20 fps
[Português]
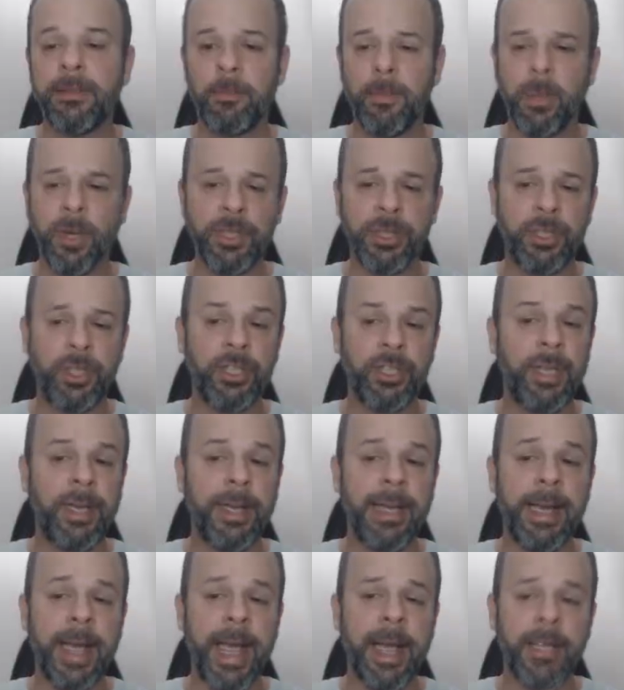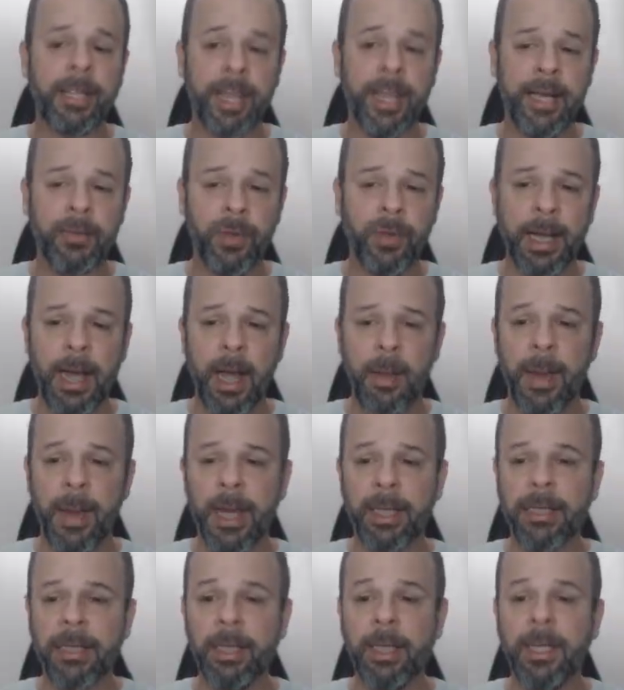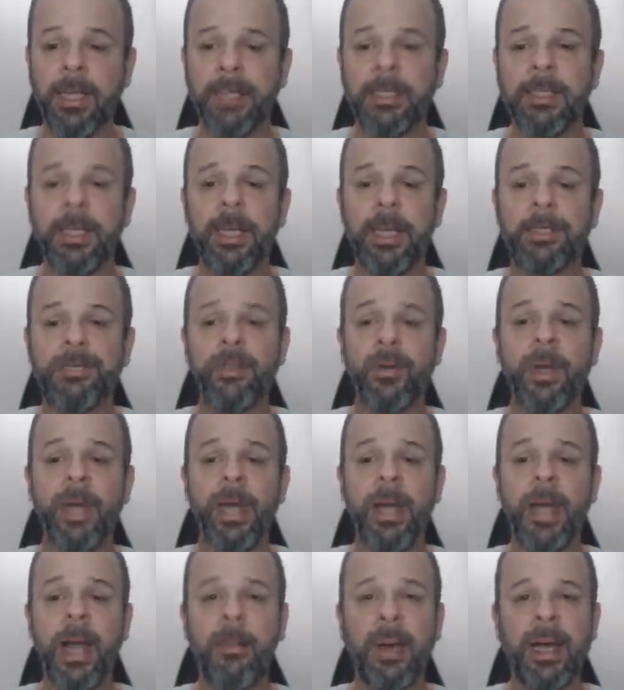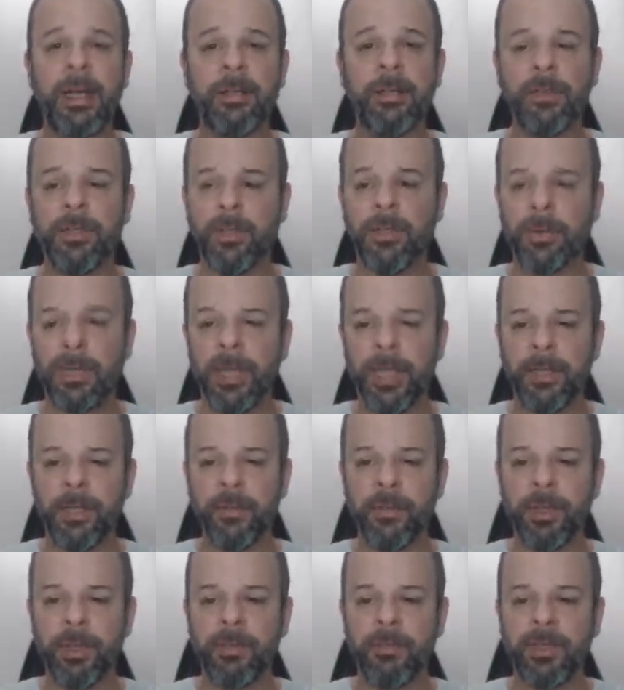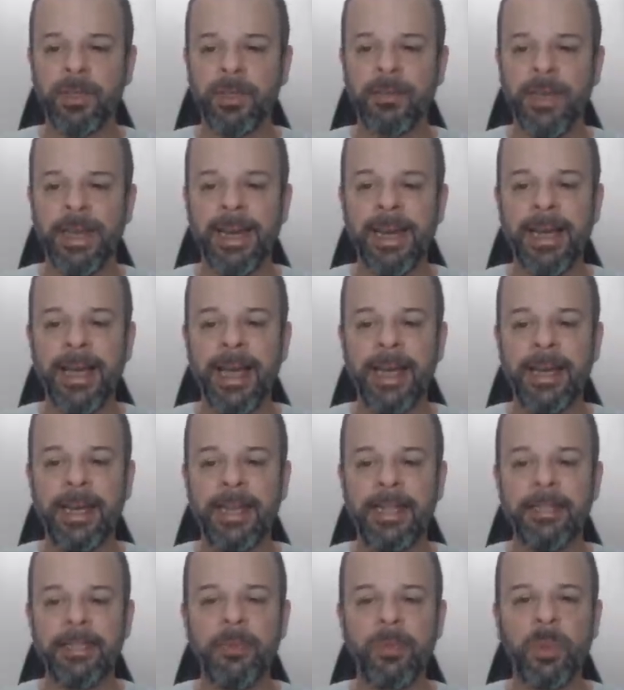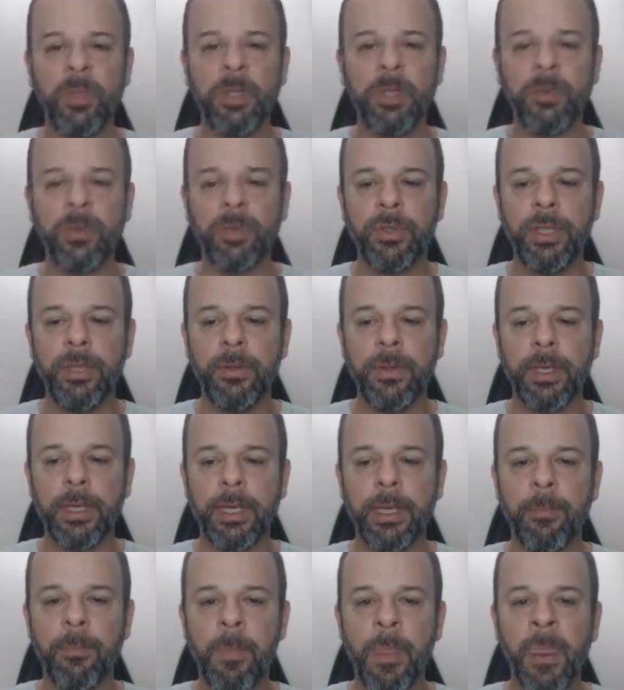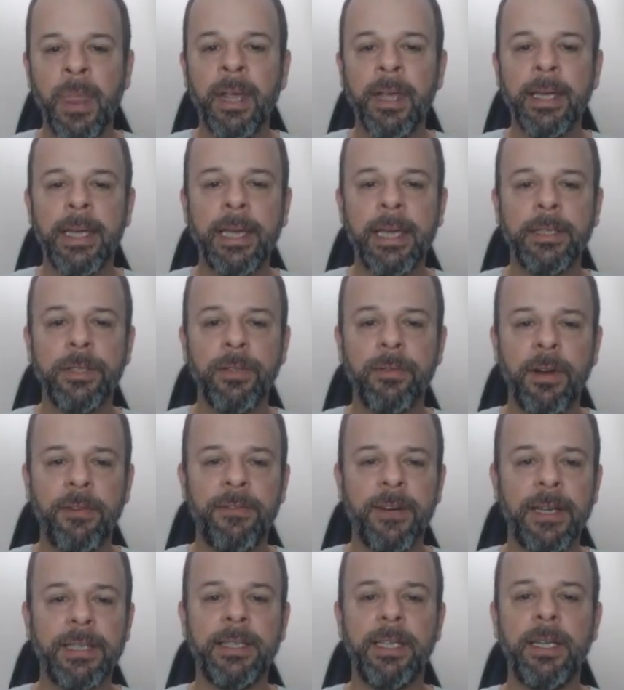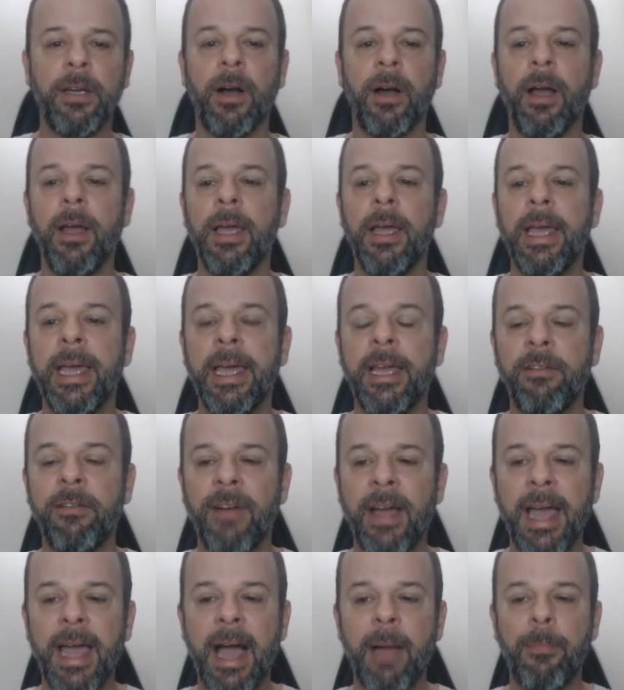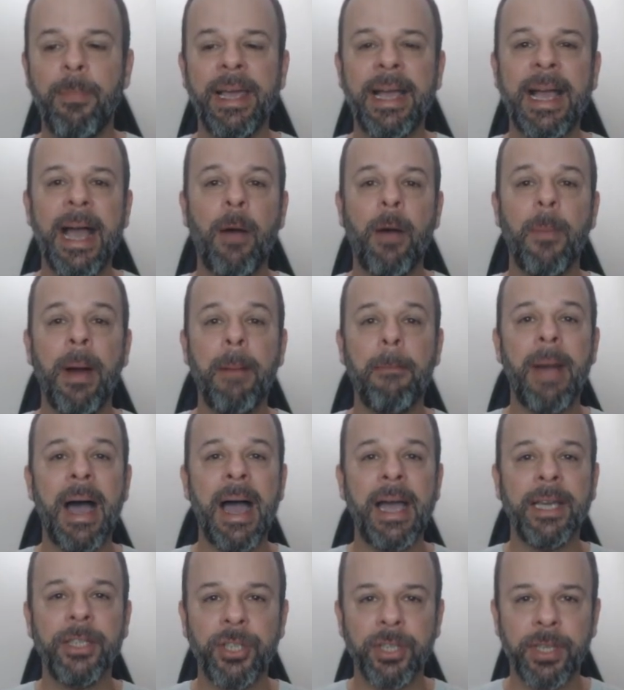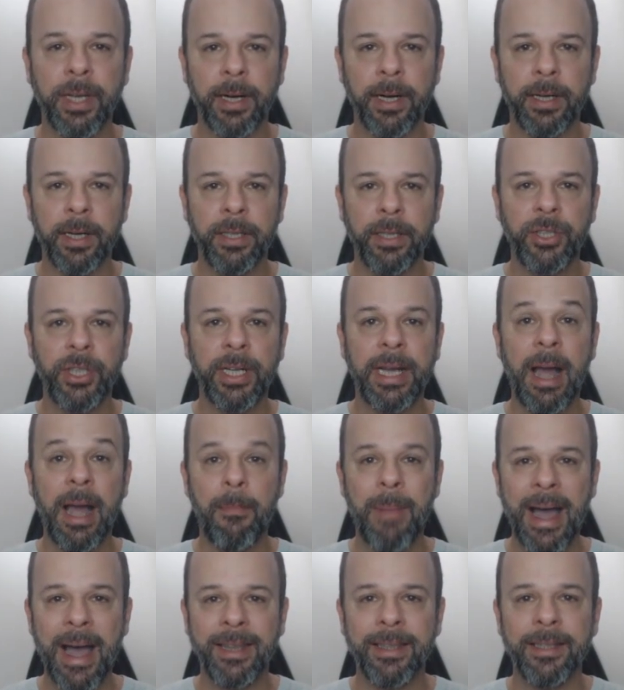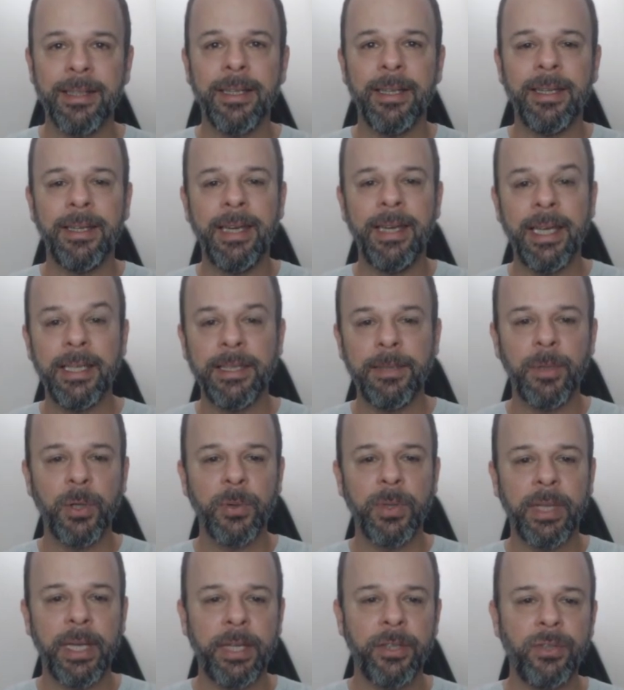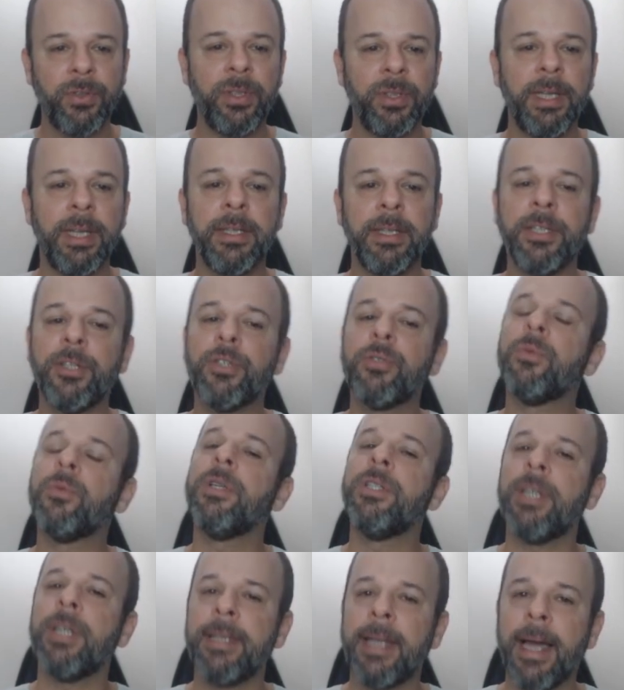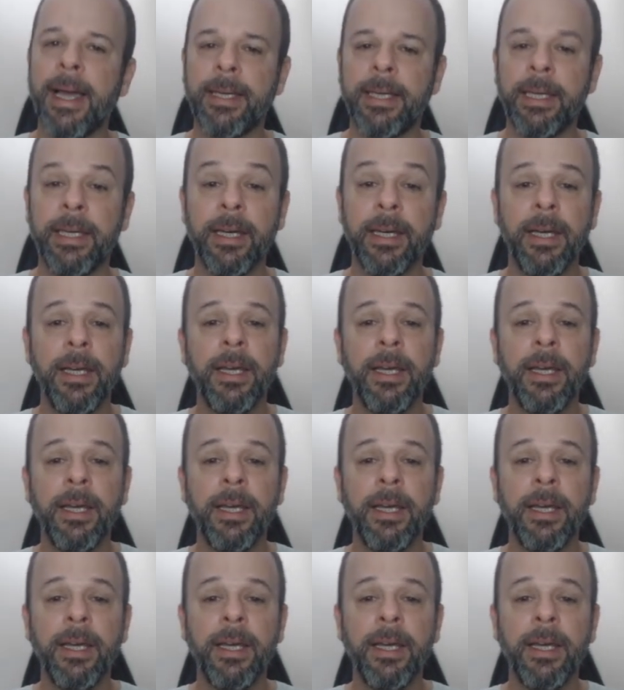pode desligar já a sua camada, seleciona a camada do seu texto e você vai clicar nesse botãozinho aqui. O que, que isso vai fazer? Ó? Ele vai aplicar uma máscara de camada nesse meu texto e a textura já está aqui.